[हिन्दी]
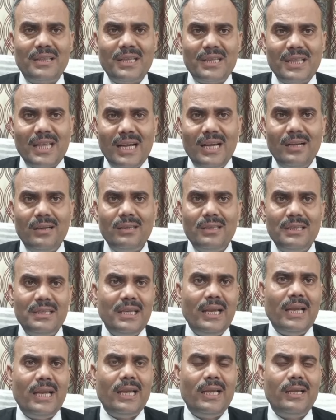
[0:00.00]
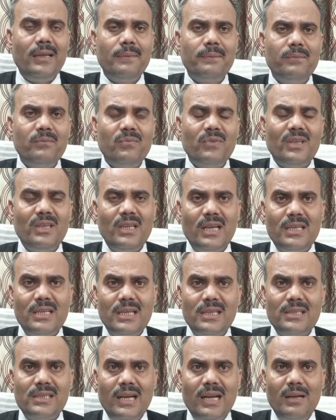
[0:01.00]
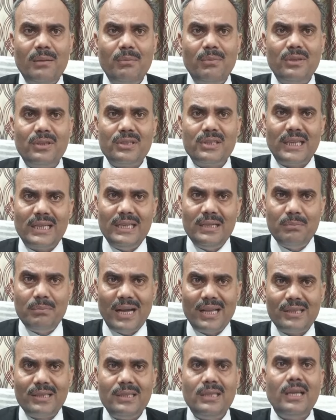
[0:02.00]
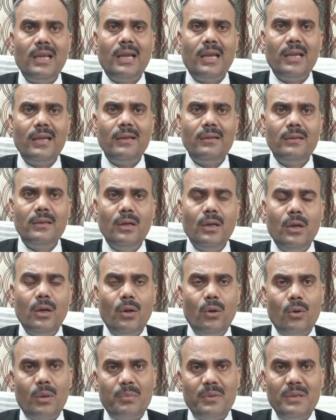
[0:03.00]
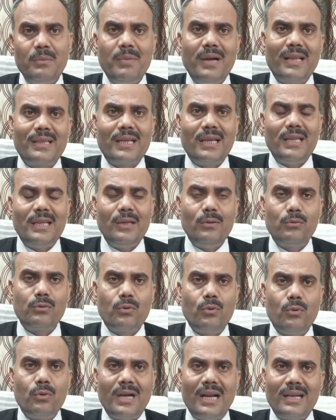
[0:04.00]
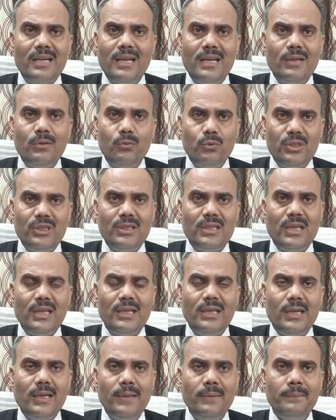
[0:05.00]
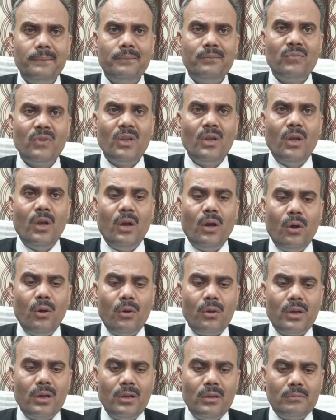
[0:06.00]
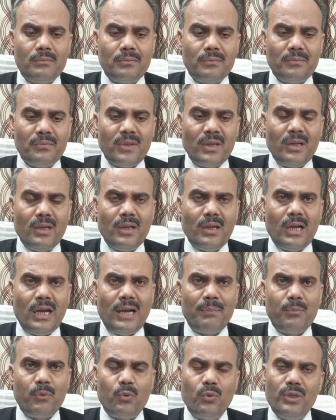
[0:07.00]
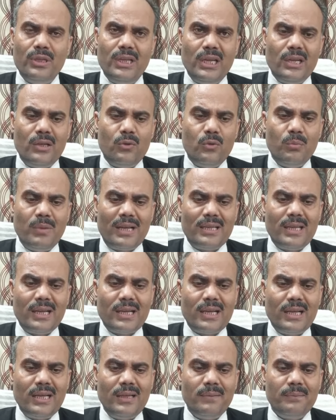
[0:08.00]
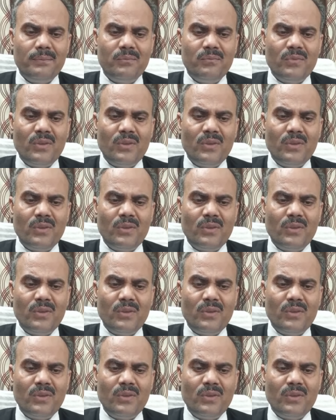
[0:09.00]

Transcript: सत्यता ये है या जज साहब सही बात ये है और अपनी बात कह दें उसको काटना उचित नहीं है और आप कोई निगेटिव बात ना करें